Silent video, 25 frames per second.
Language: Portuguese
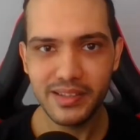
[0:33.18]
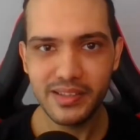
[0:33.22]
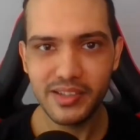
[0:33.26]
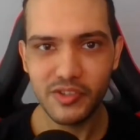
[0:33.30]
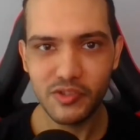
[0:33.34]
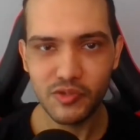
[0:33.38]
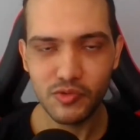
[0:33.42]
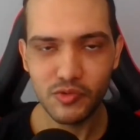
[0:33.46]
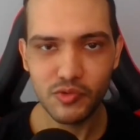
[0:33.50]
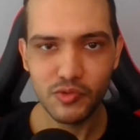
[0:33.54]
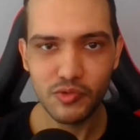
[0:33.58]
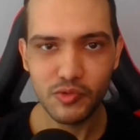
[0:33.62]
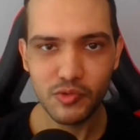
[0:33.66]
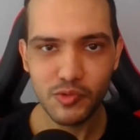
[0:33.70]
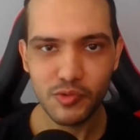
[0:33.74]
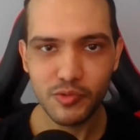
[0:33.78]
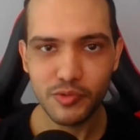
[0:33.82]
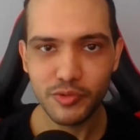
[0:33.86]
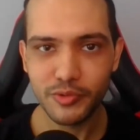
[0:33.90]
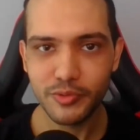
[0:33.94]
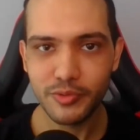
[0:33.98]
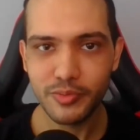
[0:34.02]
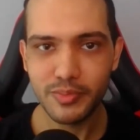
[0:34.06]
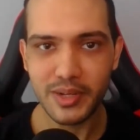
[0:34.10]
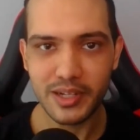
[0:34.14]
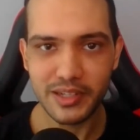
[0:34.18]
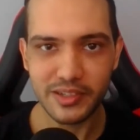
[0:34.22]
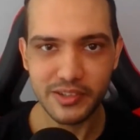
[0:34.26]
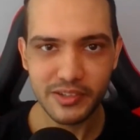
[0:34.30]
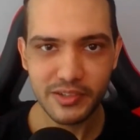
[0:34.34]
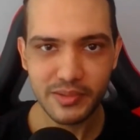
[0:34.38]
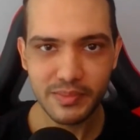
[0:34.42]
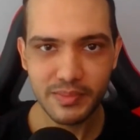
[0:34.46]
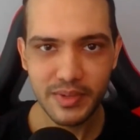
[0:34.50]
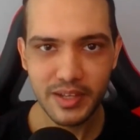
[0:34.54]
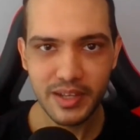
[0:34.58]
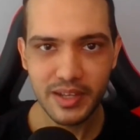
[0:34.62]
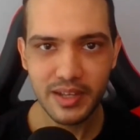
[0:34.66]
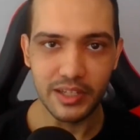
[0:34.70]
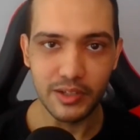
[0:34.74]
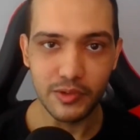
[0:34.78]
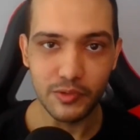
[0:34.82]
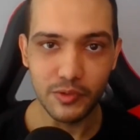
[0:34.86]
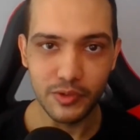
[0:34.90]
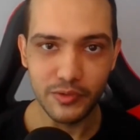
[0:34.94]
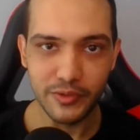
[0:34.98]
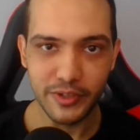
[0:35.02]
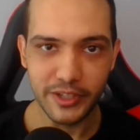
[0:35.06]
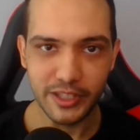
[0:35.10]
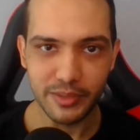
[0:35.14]
itens no jogo e tudo mais. Até que
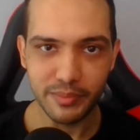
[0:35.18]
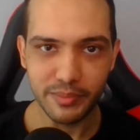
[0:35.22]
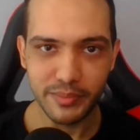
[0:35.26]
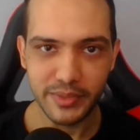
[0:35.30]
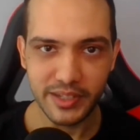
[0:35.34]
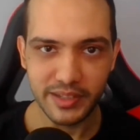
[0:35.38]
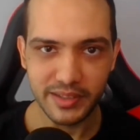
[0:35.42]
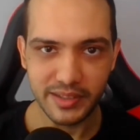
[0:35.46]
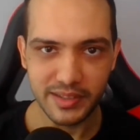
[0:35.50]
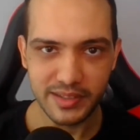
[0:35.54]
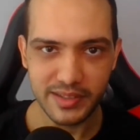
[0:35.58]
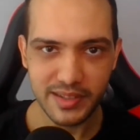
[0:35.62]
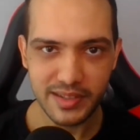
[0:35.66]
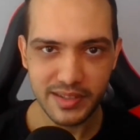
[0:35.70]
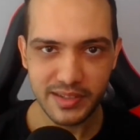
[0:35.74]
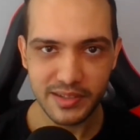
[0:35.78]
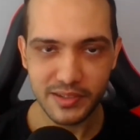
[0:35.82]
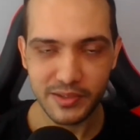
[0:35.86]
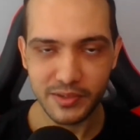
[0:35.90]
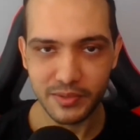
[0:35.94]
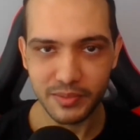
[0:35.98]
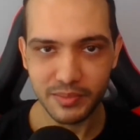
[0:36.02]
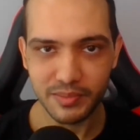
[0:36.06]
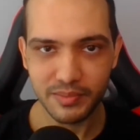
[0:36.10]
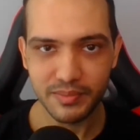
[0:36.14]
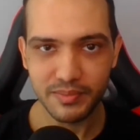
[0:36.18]
foi feita a primeira transação.